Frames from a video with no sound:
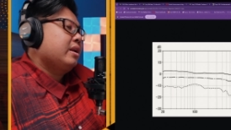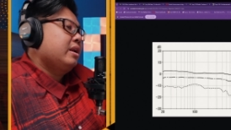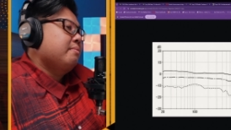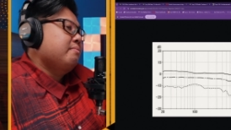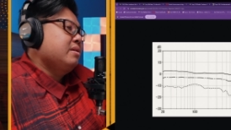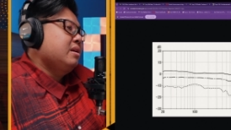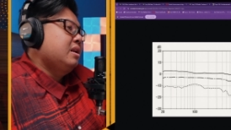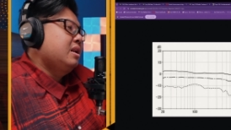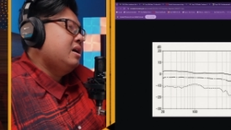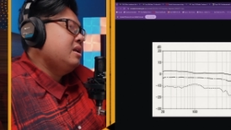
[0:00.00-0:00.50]

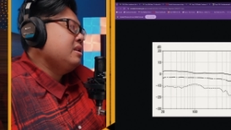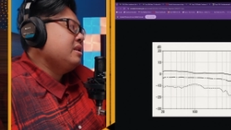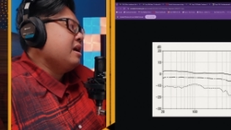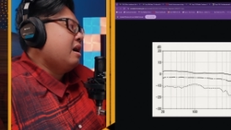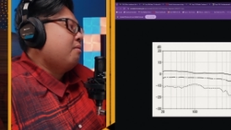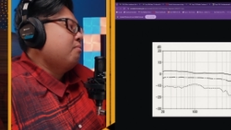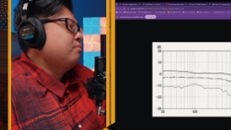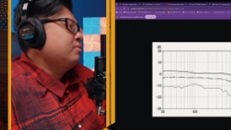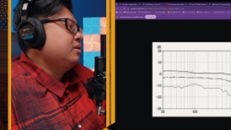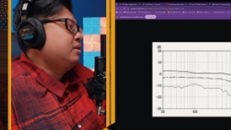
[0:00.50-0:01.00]
hoặc là mình
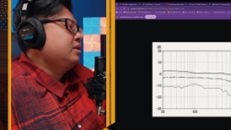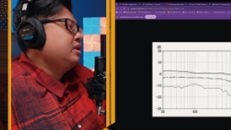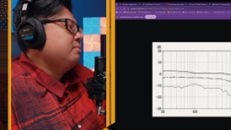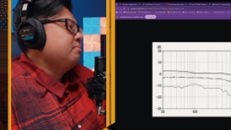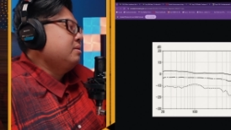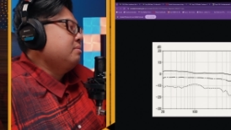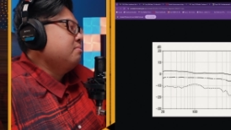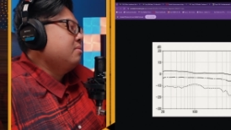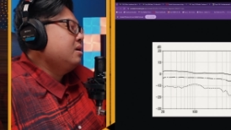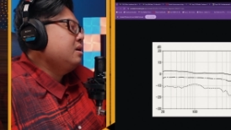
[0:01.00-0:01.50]
lên giọng nữa
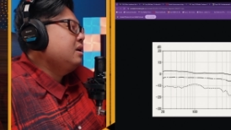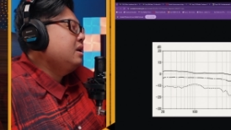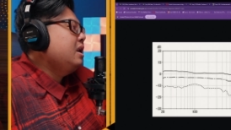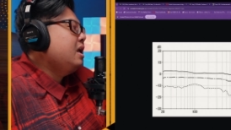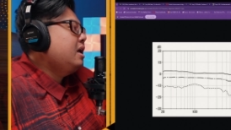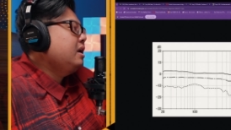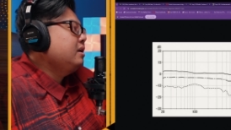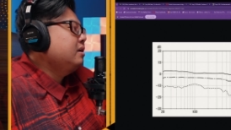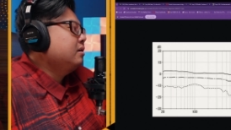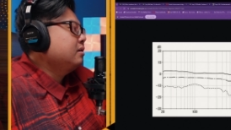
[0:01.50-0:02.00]
thì mình mới
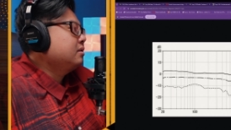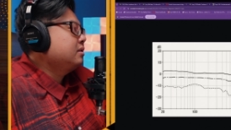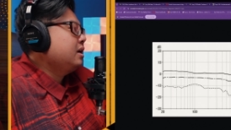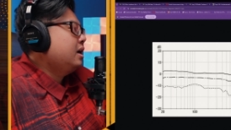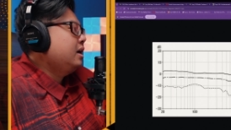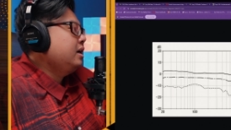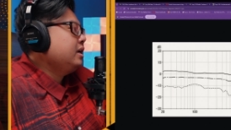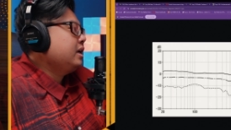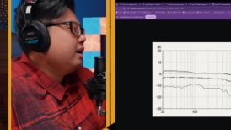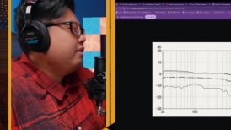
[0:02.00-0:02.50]
lên
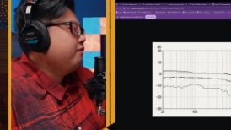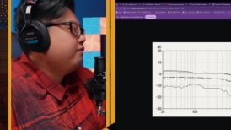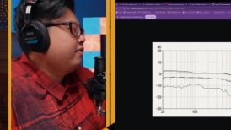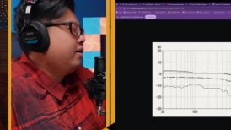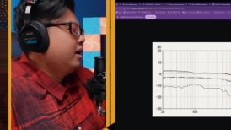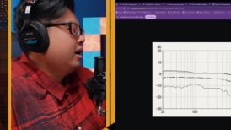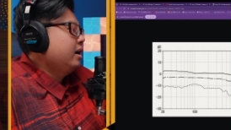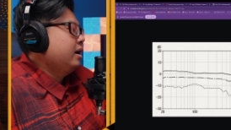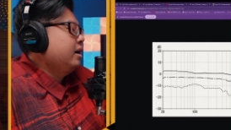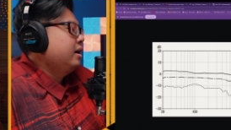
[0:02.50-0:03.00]
được tới cái
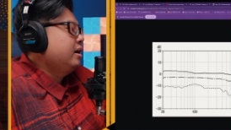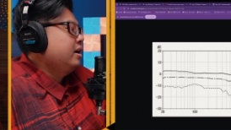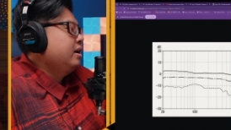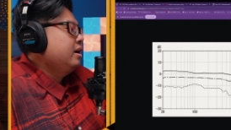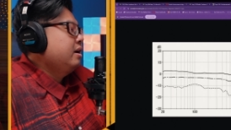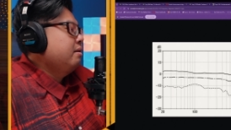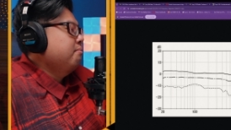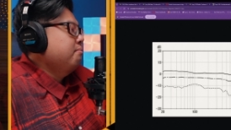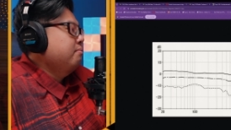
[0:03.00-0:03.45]
phần